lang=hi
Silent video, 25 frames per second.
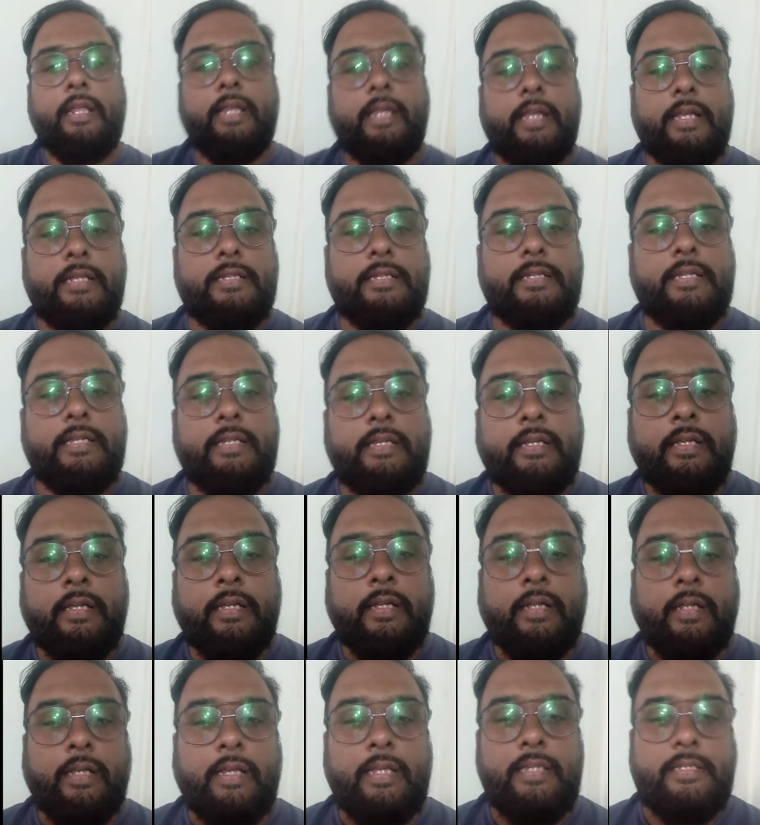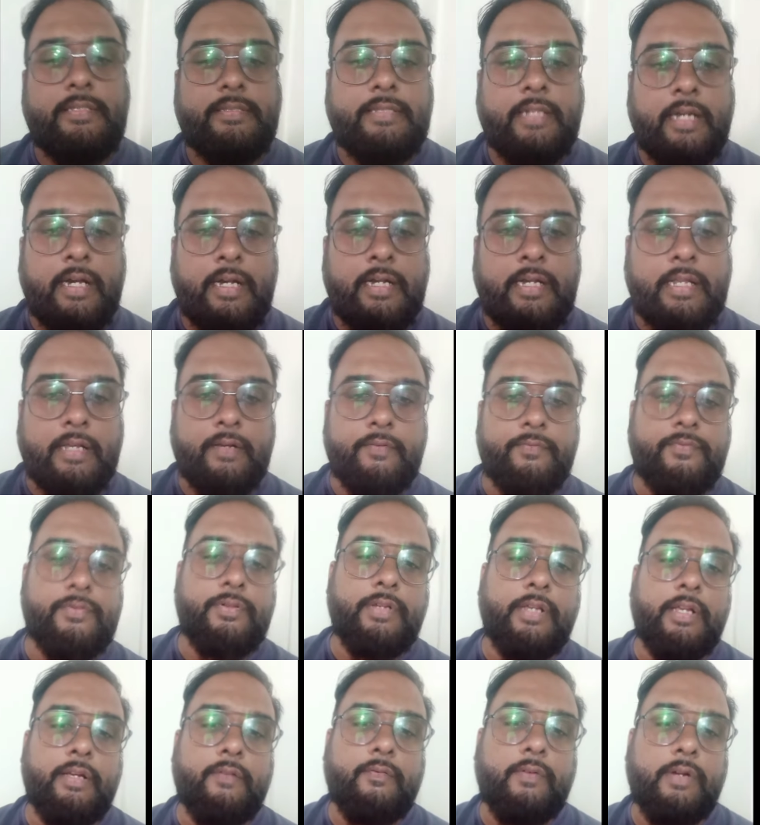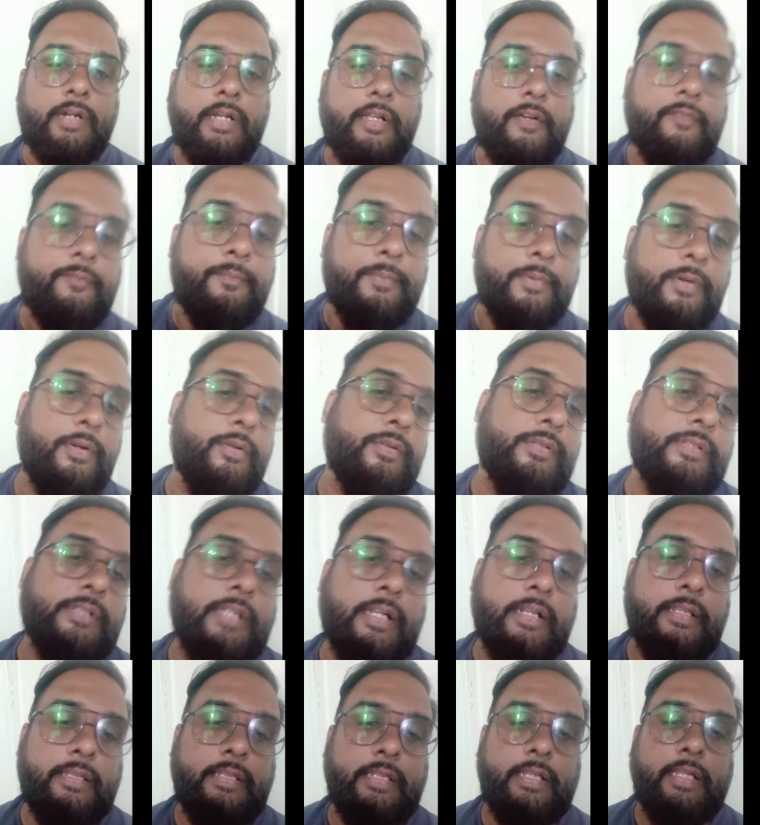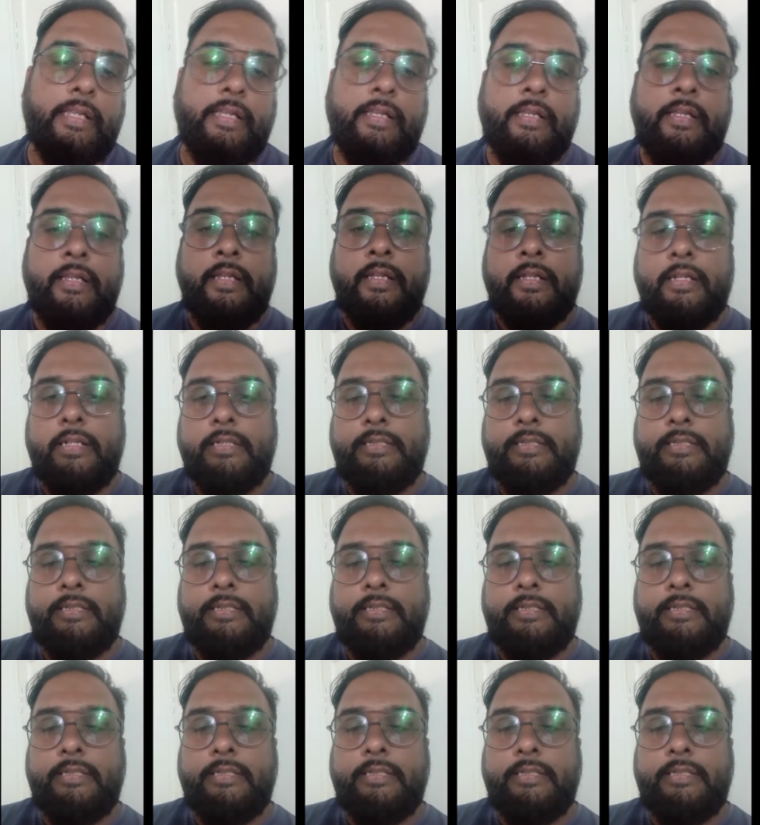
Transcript: ठीक है जी इस तरह डव जो है वो डव प्रोड्यूस करती है